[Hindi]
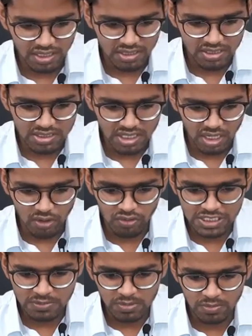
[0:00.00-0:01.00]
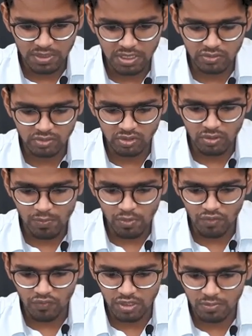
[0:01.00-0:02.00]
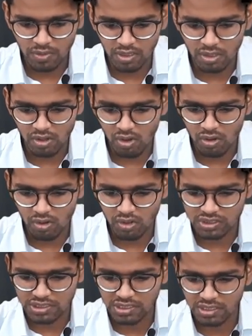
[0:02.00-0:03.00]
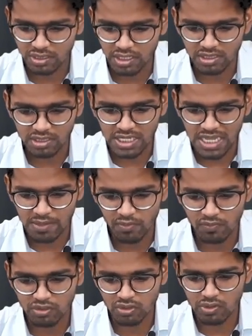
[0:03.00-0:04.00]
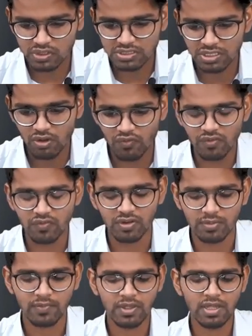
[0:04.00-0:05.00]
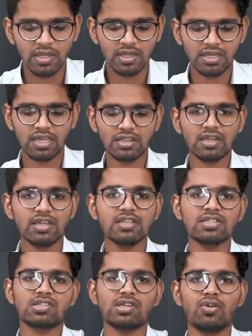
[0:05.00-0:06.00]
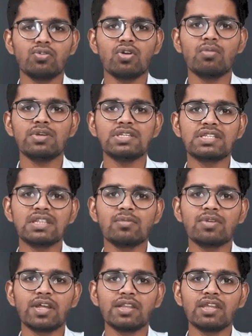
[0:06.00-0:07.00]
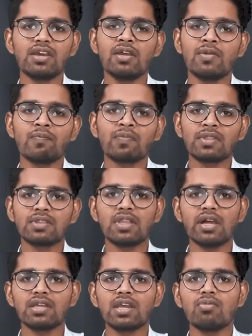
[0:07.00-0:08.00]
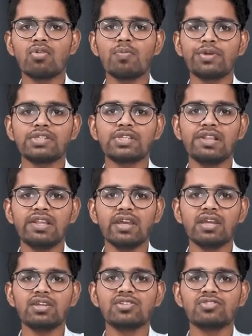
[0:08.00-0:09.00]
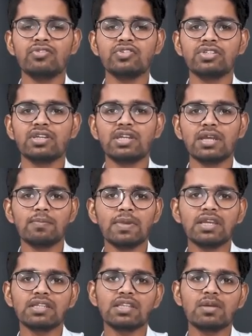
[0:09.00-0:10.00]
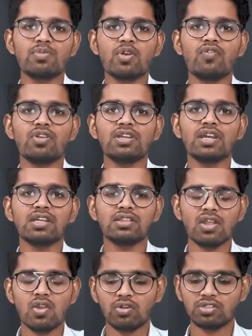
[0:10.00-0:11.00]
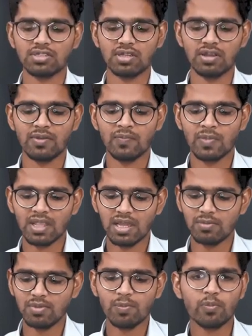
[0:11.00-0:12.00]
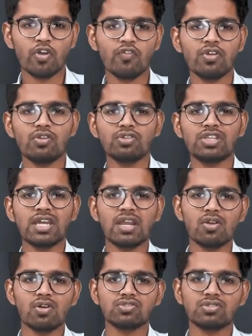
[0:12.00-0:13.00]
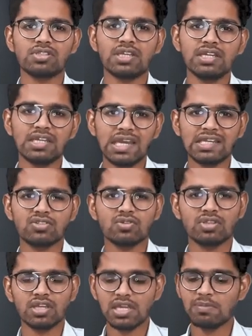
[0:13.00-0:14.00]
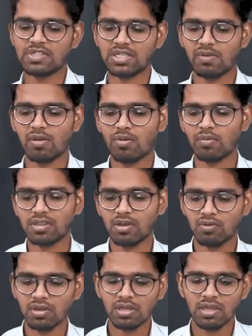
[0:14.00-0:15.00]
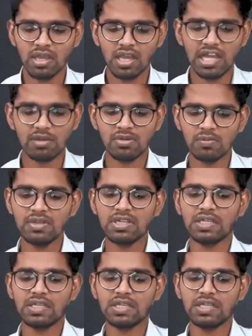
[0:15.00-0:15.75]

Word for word: है दिस अकाउंट इज़ प्रिपेयर टू नो प्रॉफिट मेड और लॉस इनकर्ड एट द टाइम ऑफ डिजोल्यूशन ऑफ ए फर्म कहता है इस अकाउंट को हम इसलिए बनाते हैं ताकि हमको चल जाएगा डिजोल्यूशन के टाइम पे कितना प्रॉफिट या कितना लॉस करा अब ये प्रॉफिट होता है लॉस होता है कैसे होता है ये मैं सब आपको बताऊँगा अभी भी